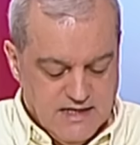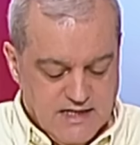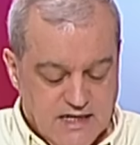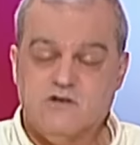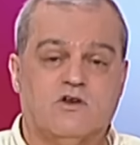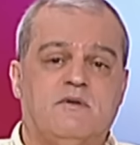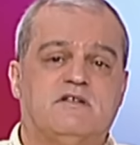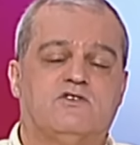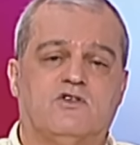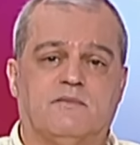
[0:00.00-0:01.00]
Es lo que más
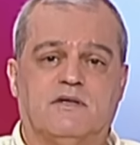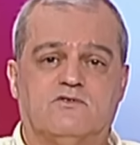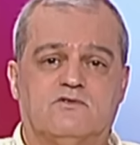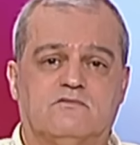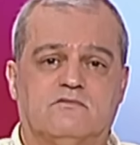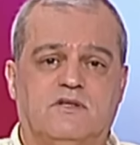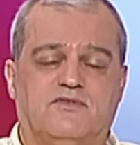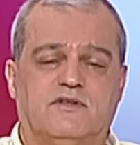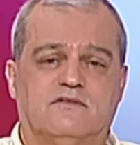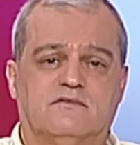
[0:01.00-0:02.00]
hecho de menos,
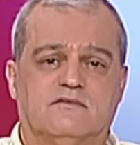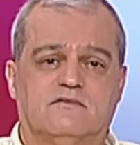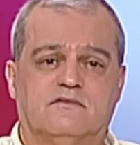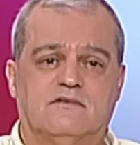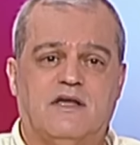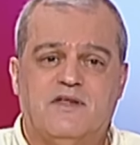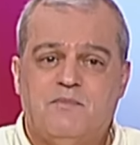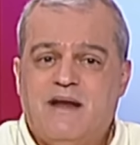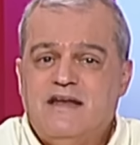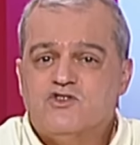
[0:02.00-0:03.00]
dice. Hacer
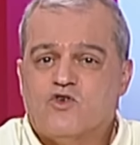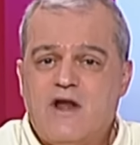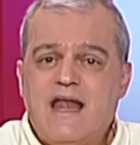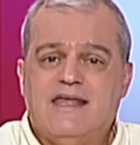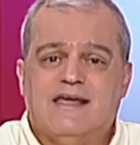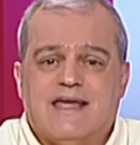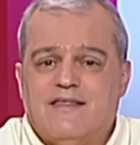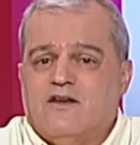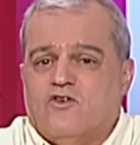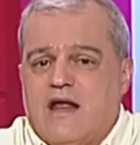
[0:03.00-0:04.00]
planes con alguien,
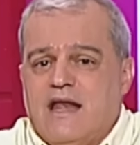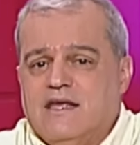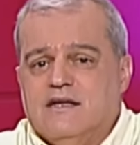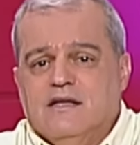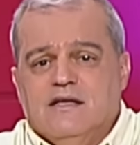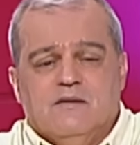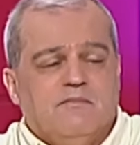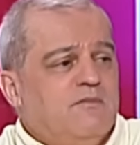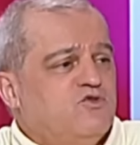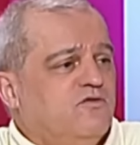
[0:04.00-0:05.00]
quedar con alguien.
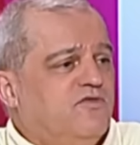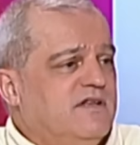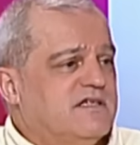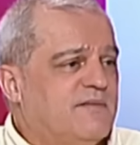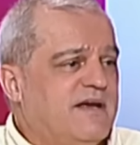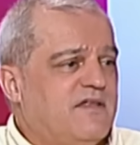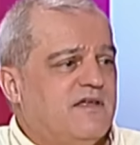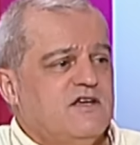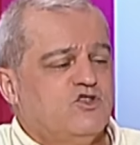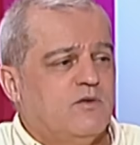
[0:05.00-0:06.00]
Vamos un fin de semana a hacer
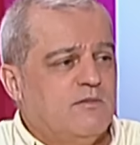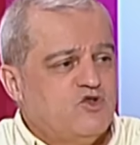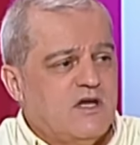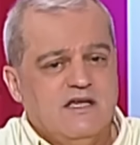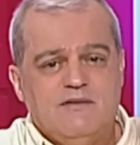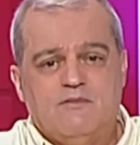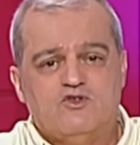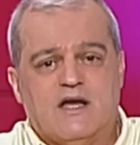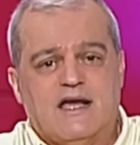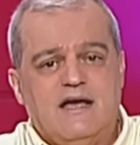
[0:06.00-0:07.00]
esto, vamos allí, vamos
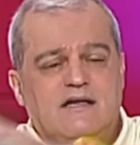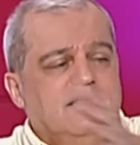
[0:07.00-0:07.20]
acá.